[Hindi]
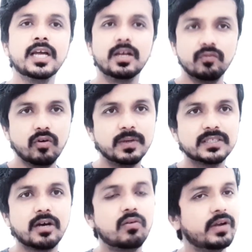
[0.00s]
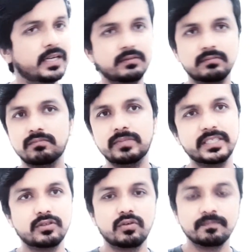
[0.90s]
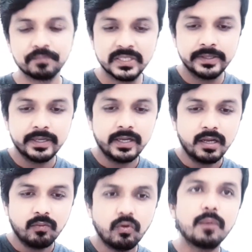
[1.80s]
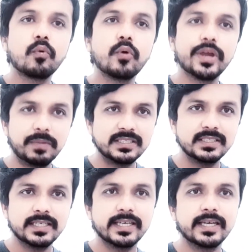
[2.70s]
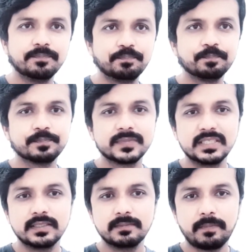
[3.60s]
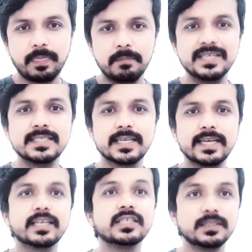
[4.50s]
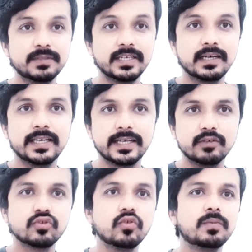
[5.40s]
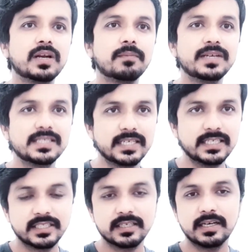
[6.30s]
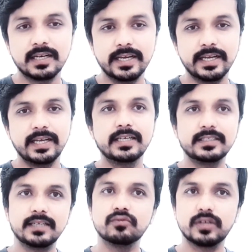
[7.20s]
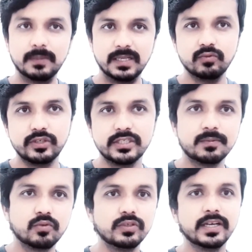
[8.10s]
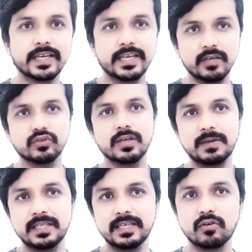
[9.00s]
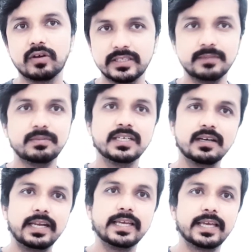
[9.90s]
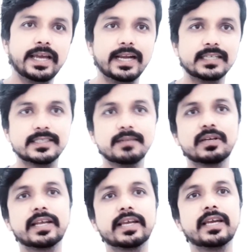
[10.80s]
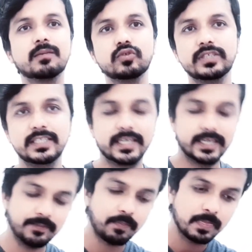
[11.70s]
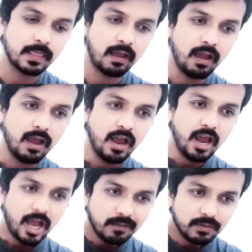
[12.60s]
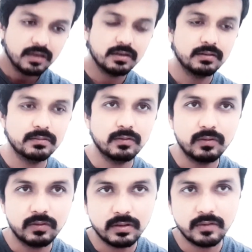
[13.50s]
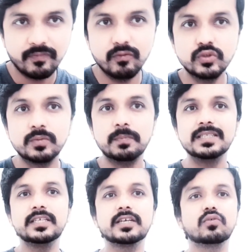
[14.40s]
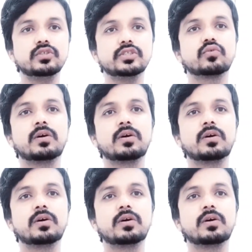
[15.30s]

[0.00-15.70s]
वो बताओ एंड भेज दो वो आपको एक पर्ची देंगे मीन्स के एक रिसिप्ट निकालेंगे उसके ऊपर आपने सिग्नेचर करना है एंड देन उसके बाद वो रिसिप्ट खुद रखेंगे उसके बाद एक और रिसिप्ट निकालेंगे एंड स्टैम्प करके आपको दे देंगे अब उस बंदे को जिसको